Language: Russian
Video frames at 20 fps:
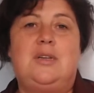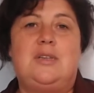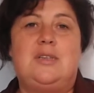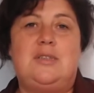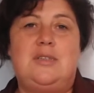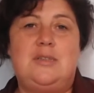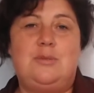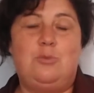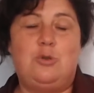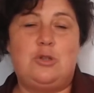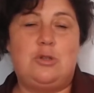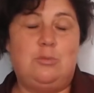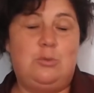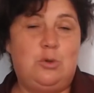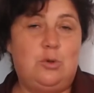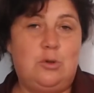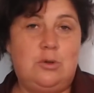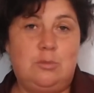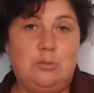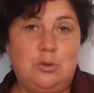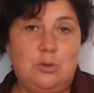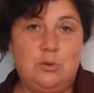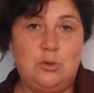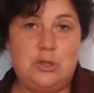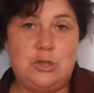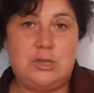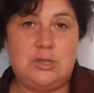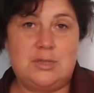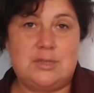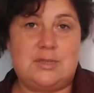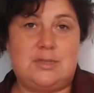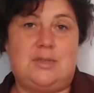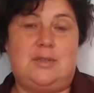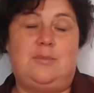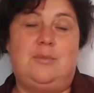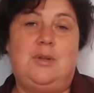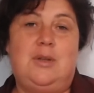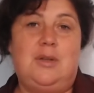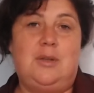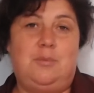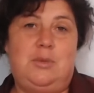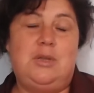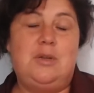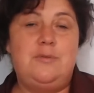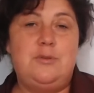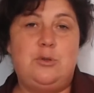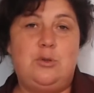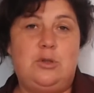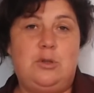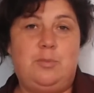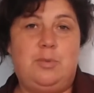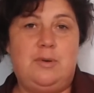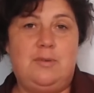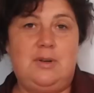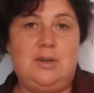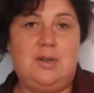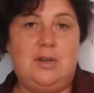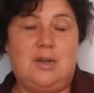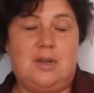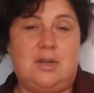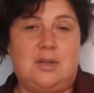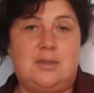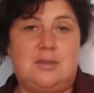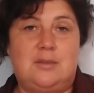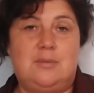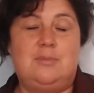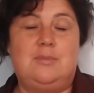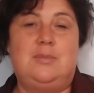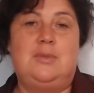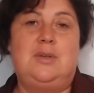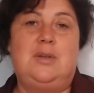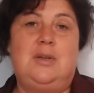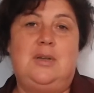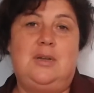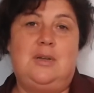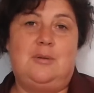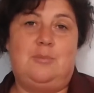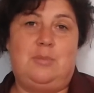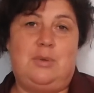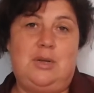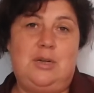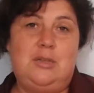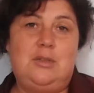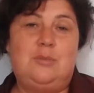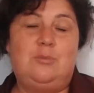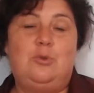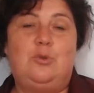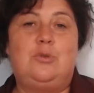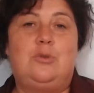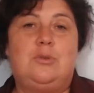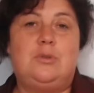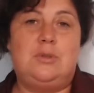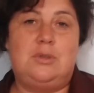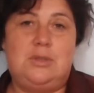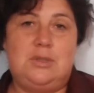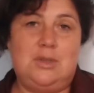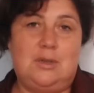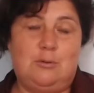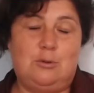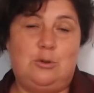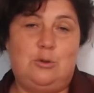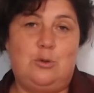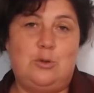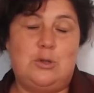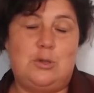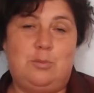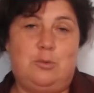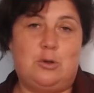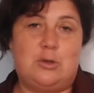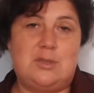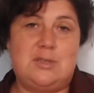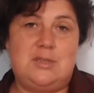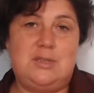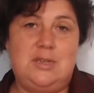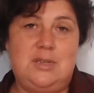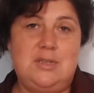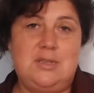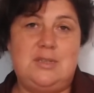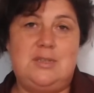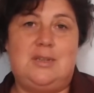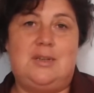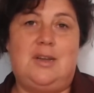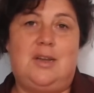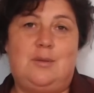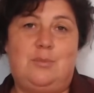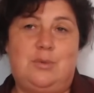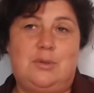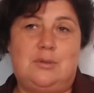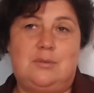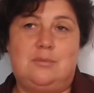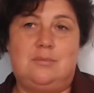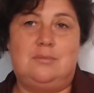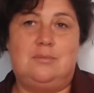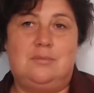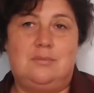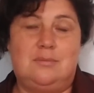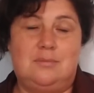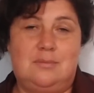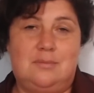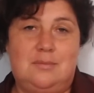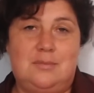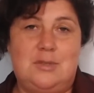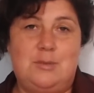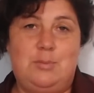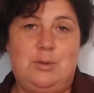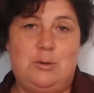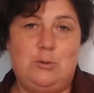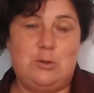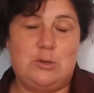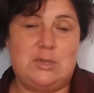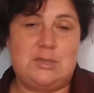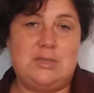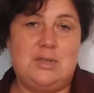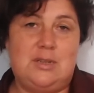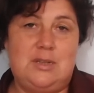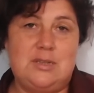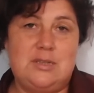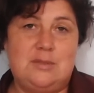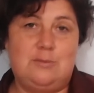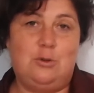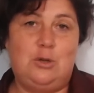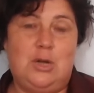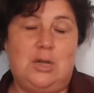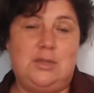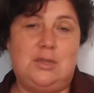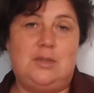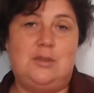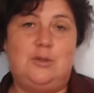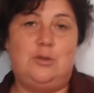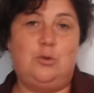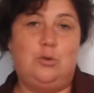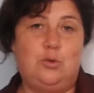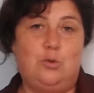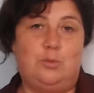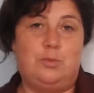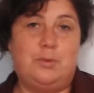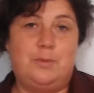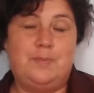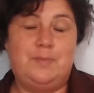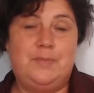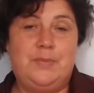Здесь можно многому научиться. Меня все это привлекает. Поэтому я вот до сих пор здесь и как бы теперь вот создала свой канал на YouTube.